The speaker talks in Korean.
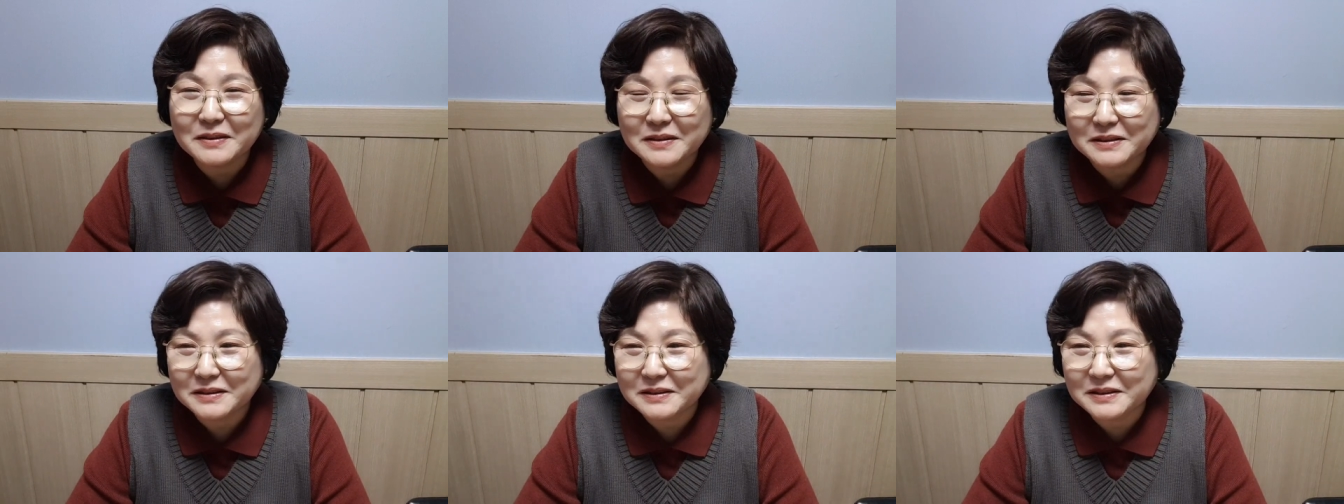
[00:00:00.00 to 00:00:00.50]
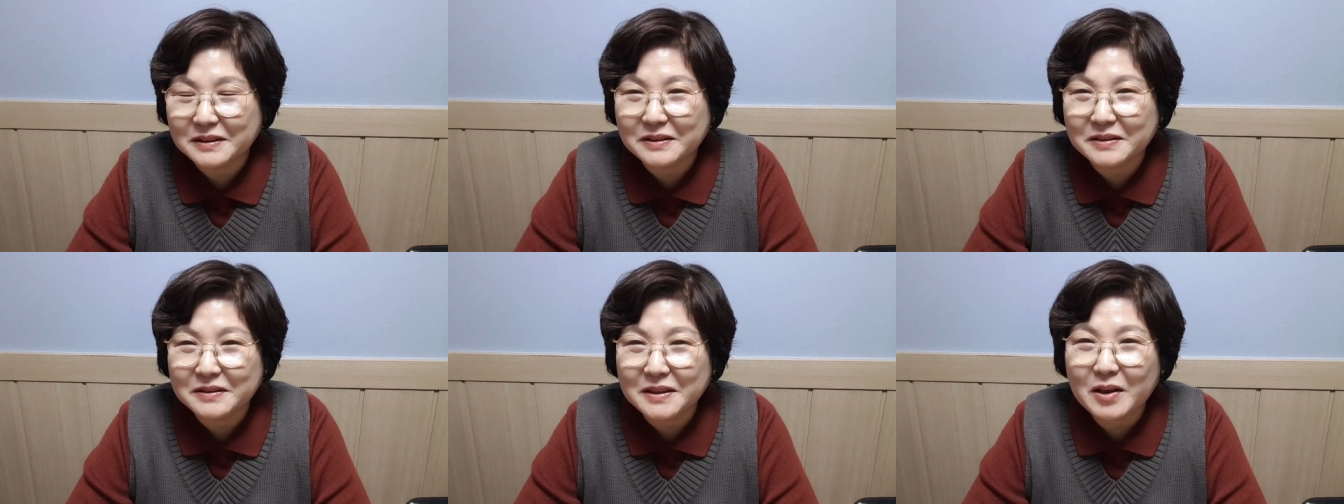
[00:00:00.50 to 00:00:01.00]
어,
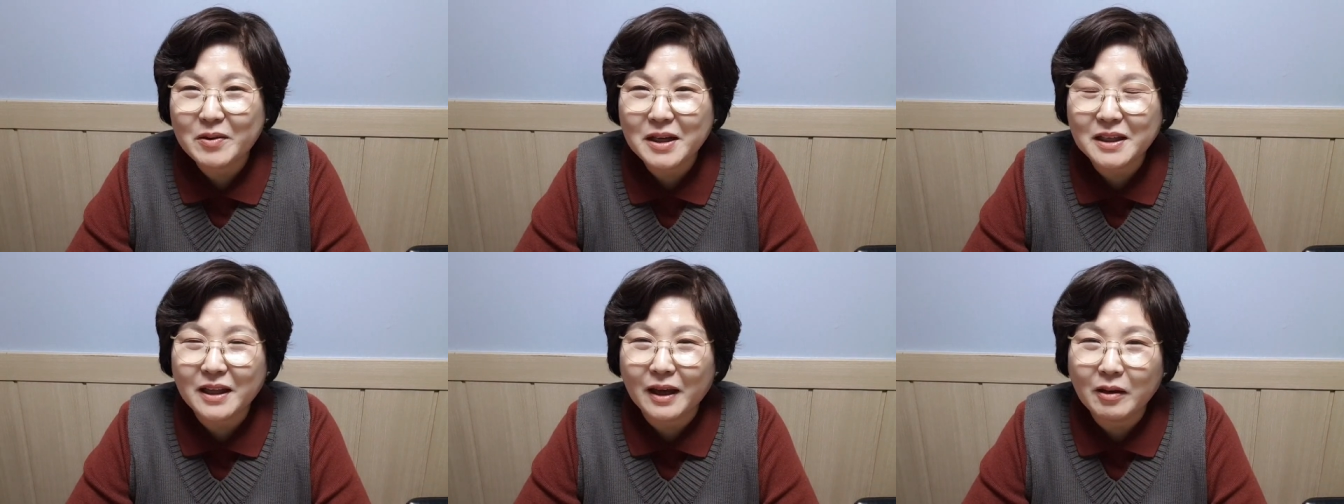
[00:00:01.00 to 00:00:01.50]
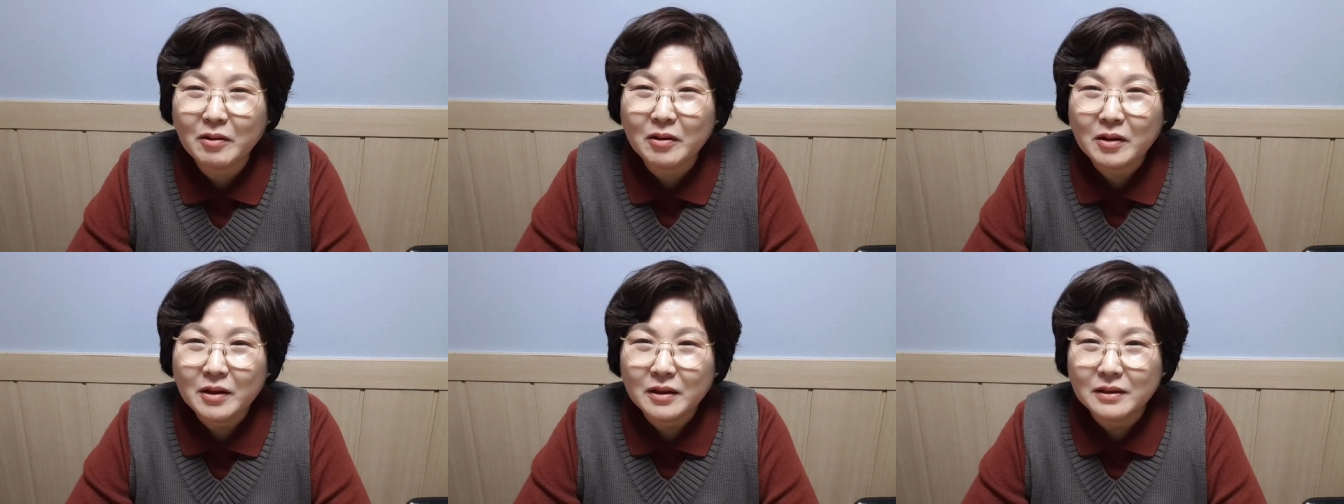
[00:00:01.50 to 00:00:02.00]
이런 상황이네요